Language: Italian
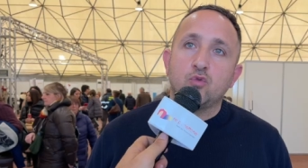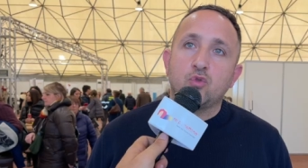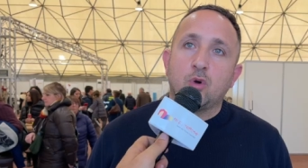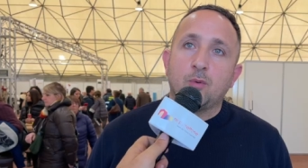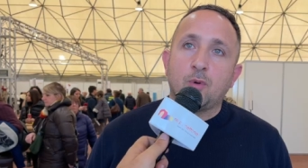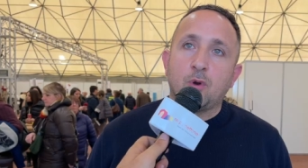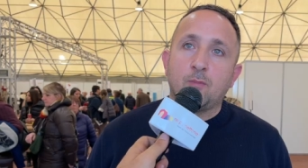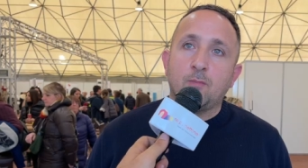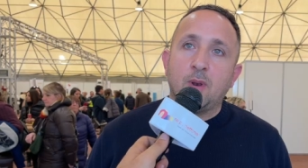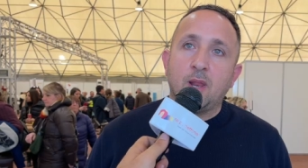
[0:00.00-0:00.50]

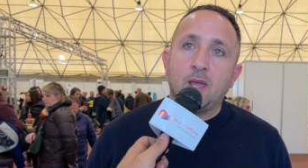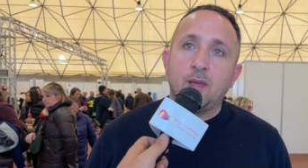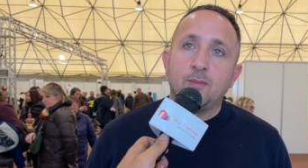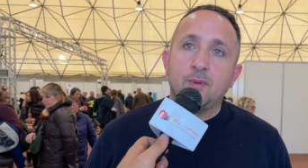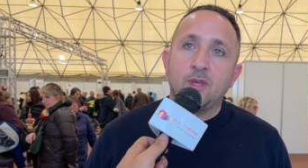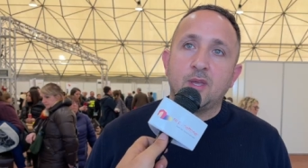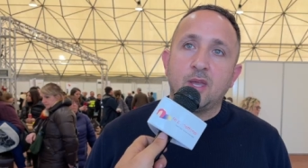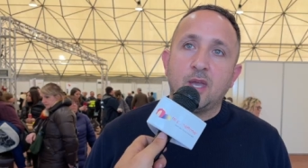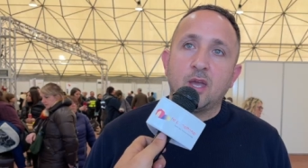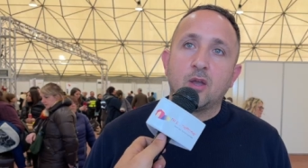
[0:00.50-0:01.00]
avuto
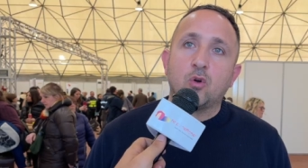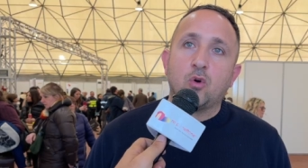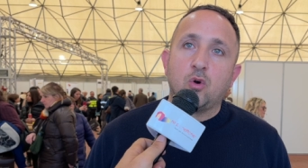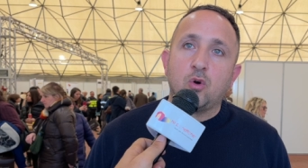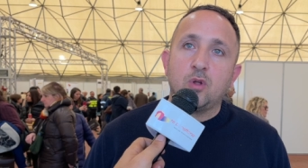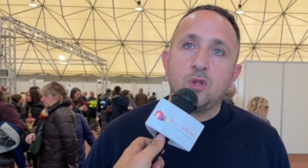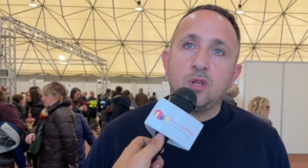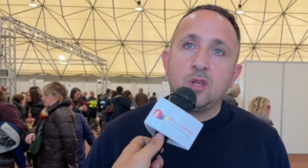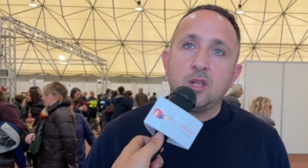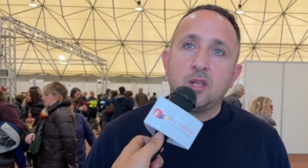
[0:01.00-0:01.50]
problemi.
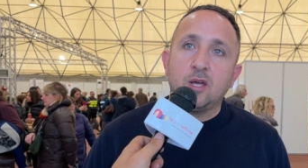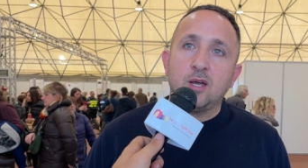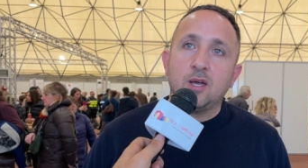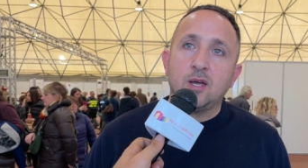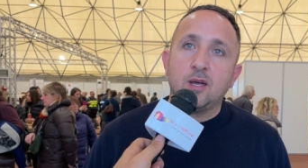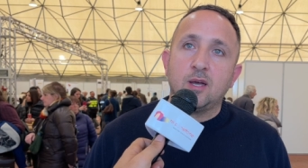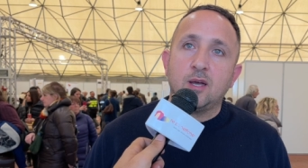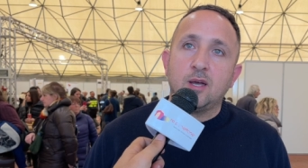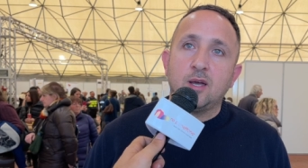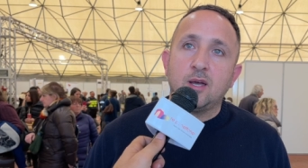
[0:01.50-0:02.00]
Ecco, il,
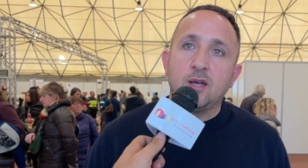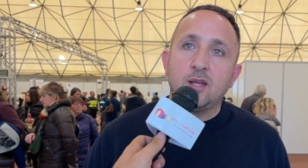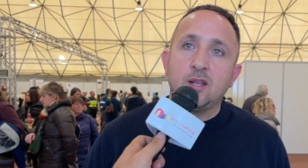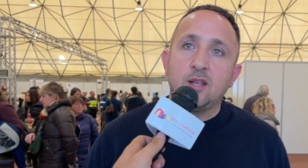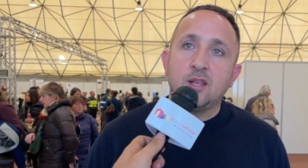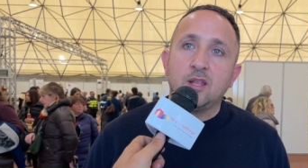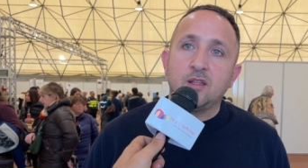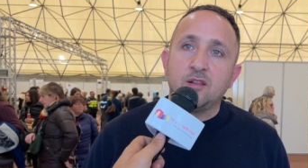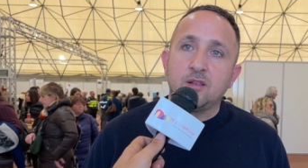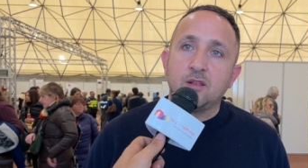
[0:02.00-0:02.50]

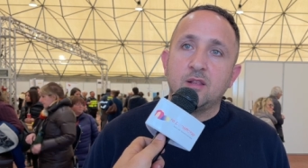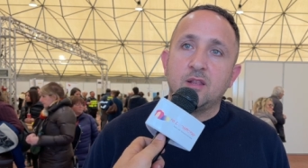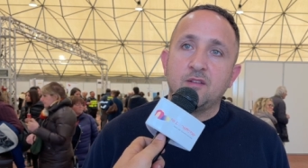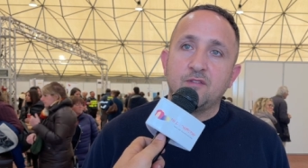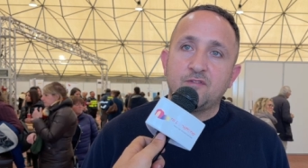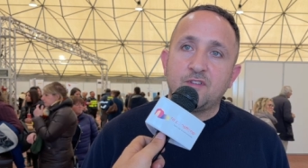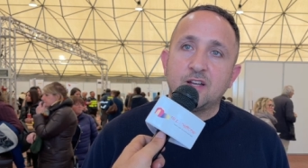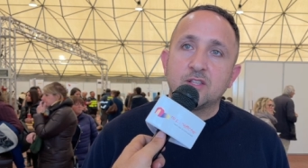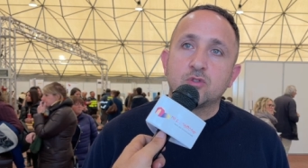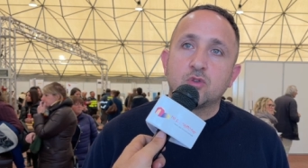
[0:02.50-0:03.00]
il,
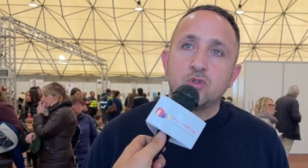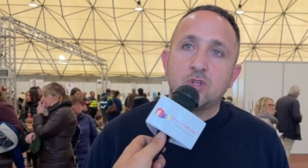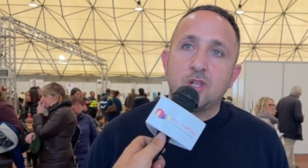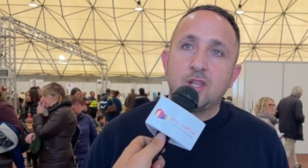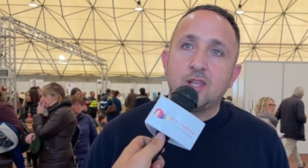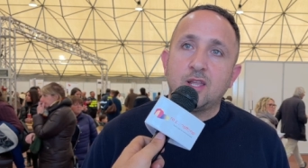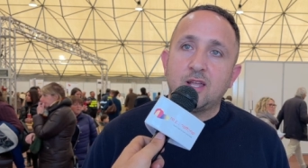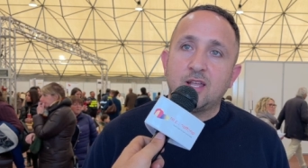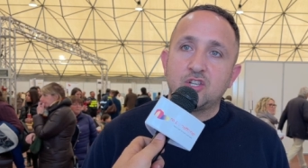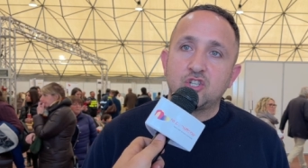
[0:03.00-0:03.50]
il, fatto
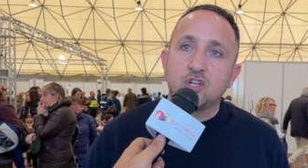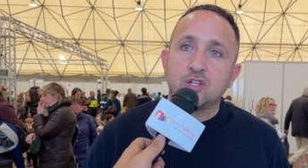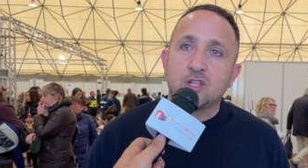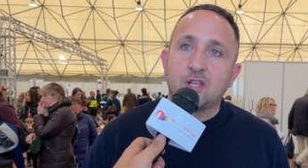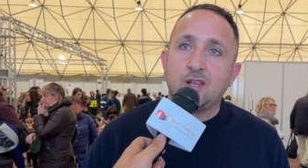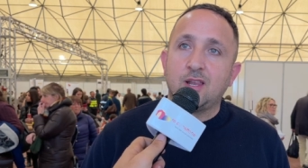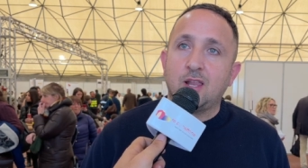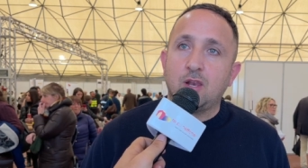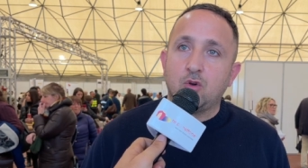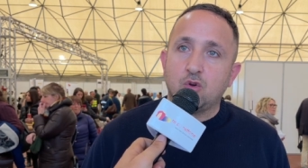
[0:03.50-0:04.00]
della
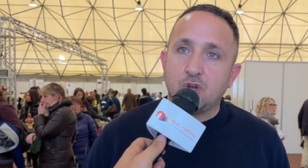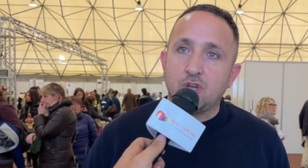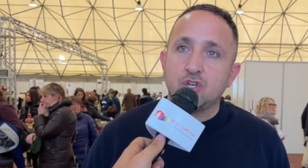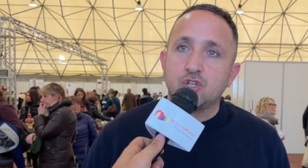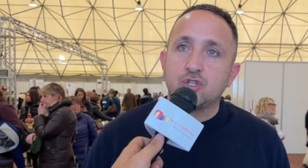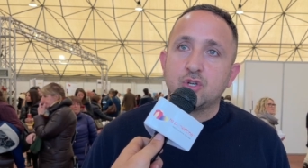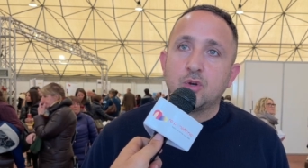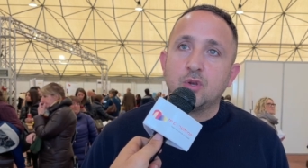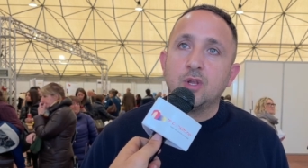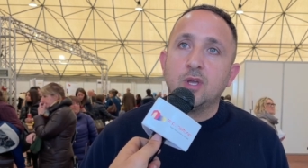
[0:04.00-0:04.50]
scelta della
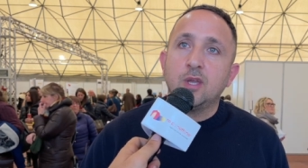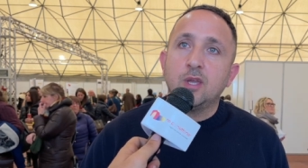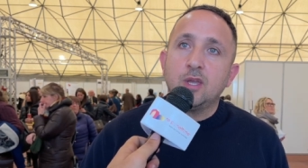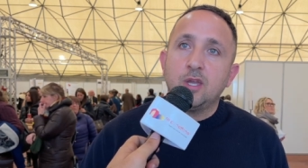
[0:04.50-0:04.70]
location